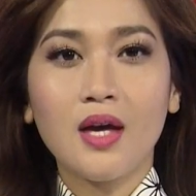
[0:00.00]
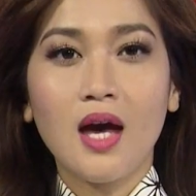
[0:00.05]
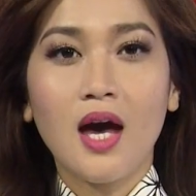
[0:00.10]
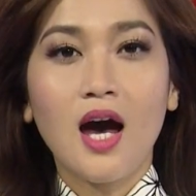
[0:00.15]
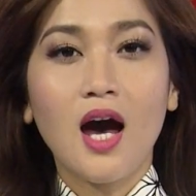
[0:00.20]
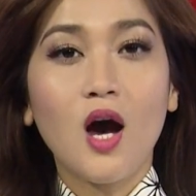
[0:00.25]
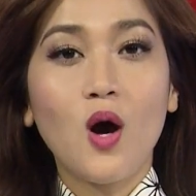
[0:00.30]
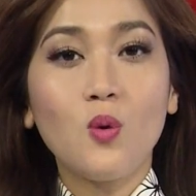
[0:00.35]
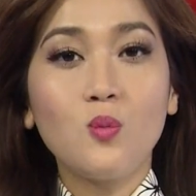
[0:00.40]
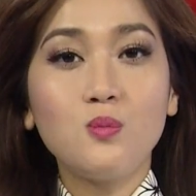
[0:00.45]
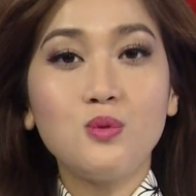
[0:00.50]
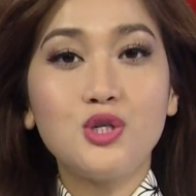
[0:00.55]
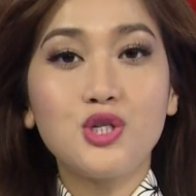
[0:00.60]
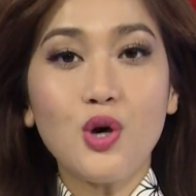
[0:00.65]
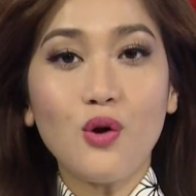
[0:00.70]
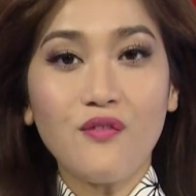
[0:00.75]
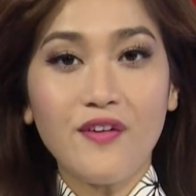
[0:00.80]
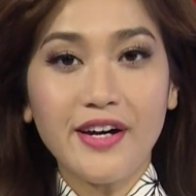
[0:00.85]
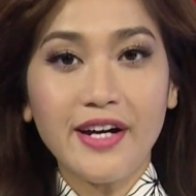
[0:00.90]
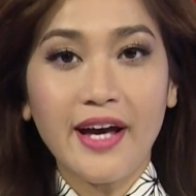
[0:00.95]
Ông
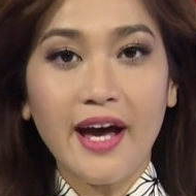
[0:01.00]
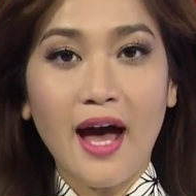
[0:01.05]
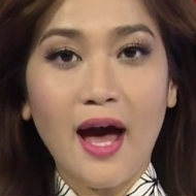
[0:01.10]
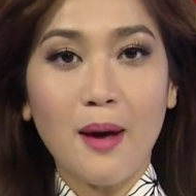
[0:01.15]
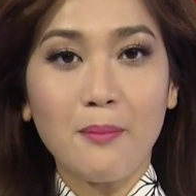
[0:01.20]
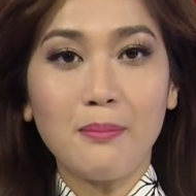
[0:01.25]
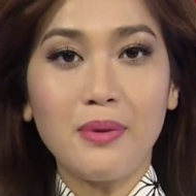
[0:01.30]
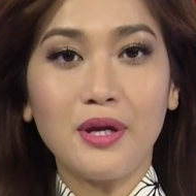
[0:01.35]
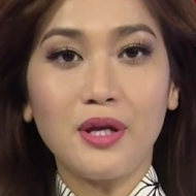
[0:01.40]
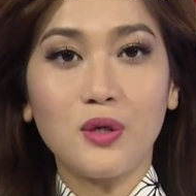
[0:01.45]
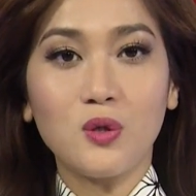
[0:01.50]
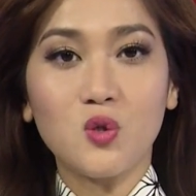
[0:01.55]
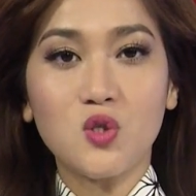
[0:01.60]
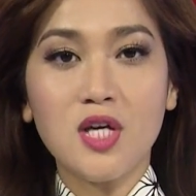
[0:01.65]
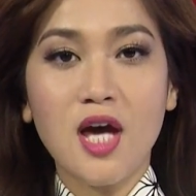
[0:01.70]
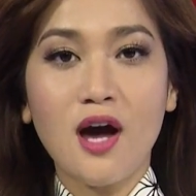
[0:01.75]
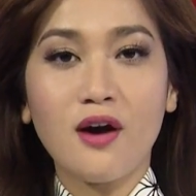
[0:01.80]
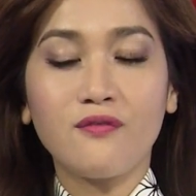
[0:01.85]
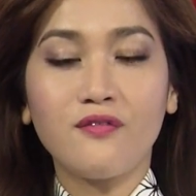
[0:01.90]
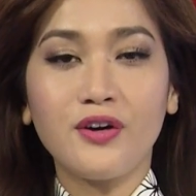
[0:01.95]
Châu Văn Khả bị điều
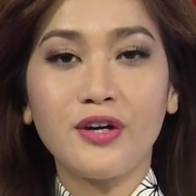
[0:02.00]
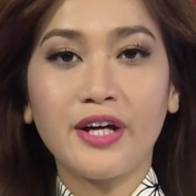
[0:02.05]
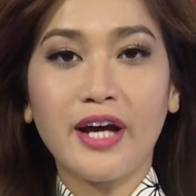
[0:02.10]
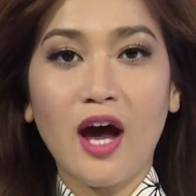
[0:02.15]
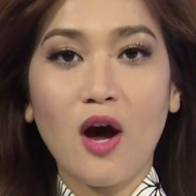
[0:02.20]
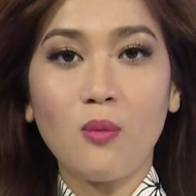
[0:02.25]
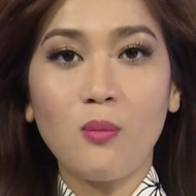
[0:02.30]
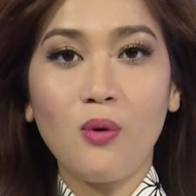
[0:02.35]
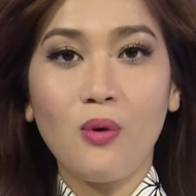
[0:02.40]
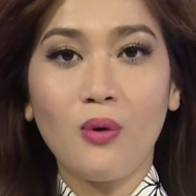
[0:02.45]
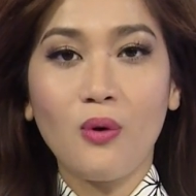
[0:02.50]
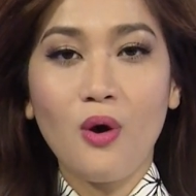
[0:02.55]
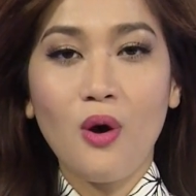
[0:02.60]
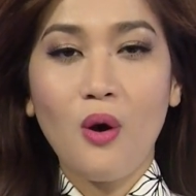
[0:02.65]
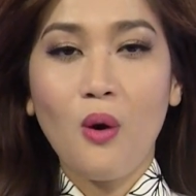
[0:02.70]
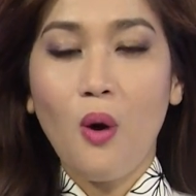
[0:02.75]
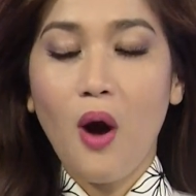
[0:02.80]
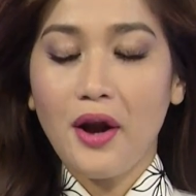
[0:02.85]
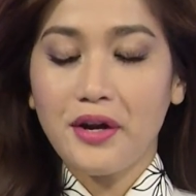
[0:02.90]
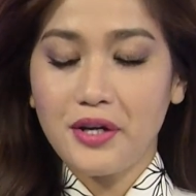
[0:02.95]
tra với cáo buộc
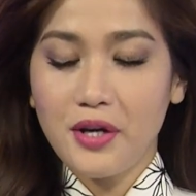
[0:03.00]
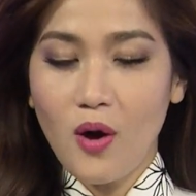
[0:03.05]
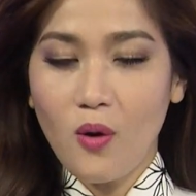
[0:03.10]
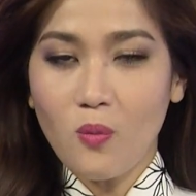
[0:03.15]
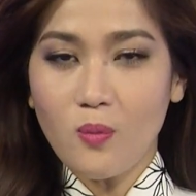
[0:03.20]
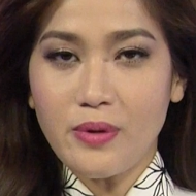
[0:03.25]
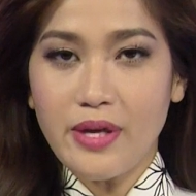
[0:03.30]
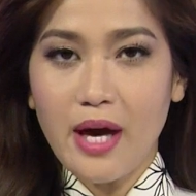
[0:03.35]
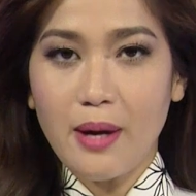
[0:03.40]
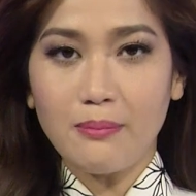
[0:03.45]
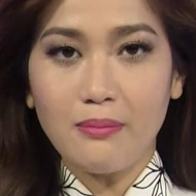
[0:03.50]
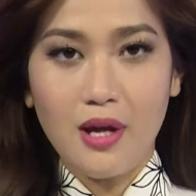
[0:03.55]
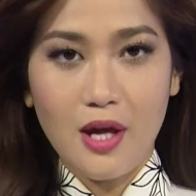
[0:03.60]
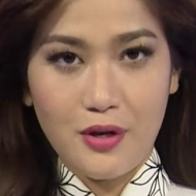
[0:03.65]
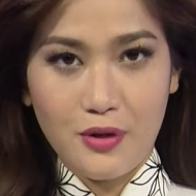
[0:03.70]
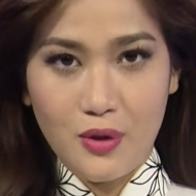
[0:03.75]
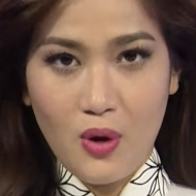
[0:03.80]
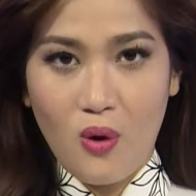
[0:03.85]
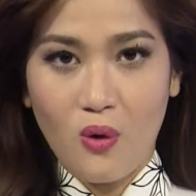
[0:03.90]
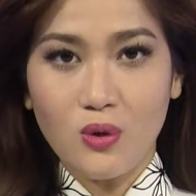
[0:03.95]
hoạt động nhằm
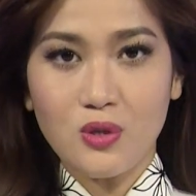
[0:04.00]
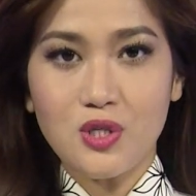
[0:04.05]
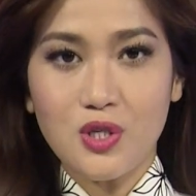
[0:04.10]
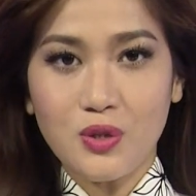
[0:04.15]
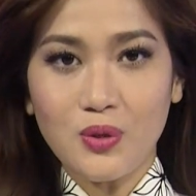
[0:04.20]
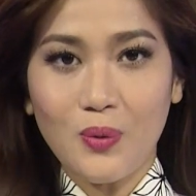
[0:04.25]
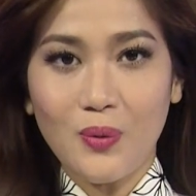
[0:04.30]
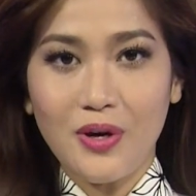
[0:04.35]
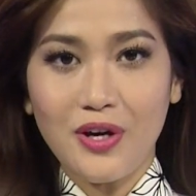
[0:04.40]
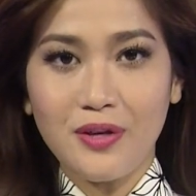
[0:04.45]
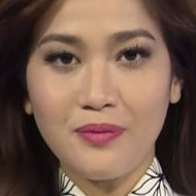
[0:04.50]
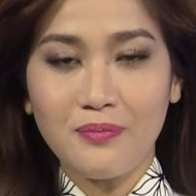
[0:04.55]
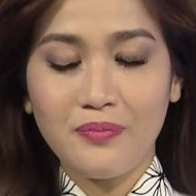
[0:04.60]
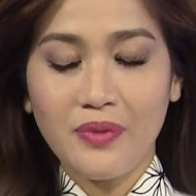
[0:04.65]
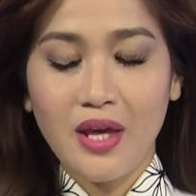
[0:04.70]
lật đổ chính quyền.